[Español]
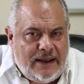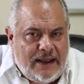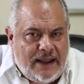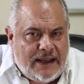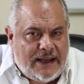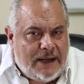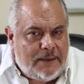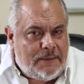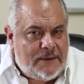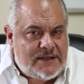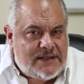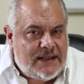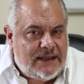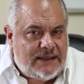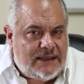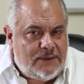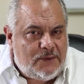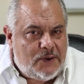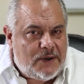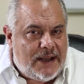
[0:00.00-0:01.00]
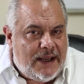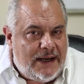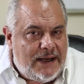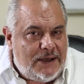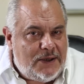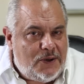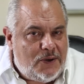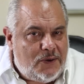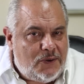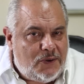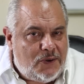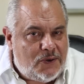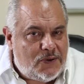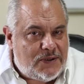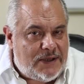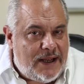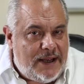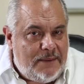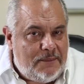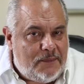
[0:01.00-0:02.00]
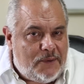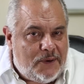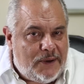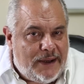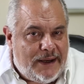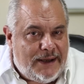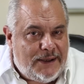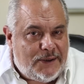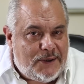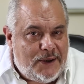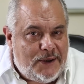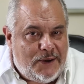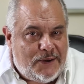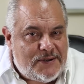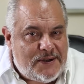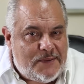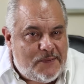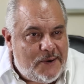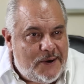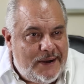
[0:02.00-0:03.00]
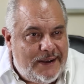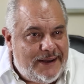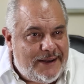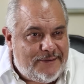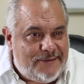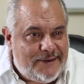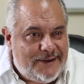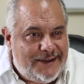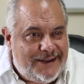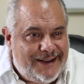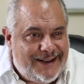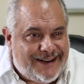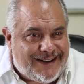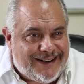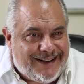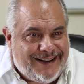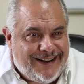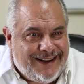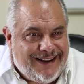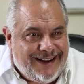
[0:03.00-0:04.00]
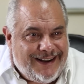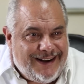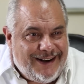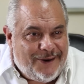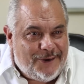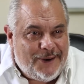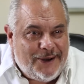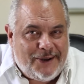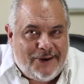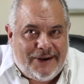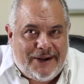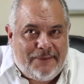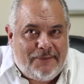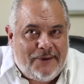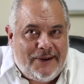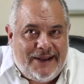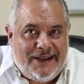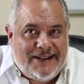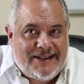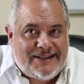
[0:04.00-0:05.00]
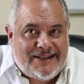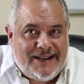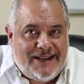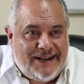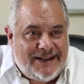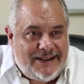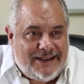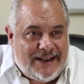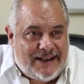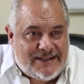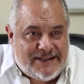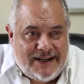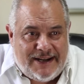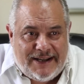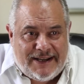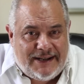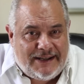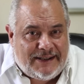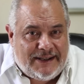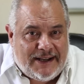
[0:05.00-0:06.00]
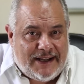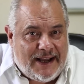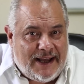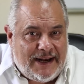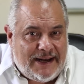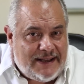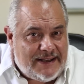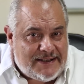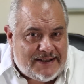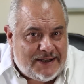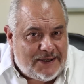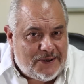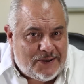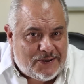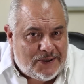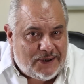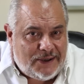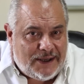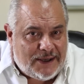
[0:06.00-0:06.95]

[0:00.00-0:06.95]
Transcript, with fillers: es que el presidente Bukele no, está en poder, entonces no se puede defender. Lo único que puede hacer es criticar y decir no estoy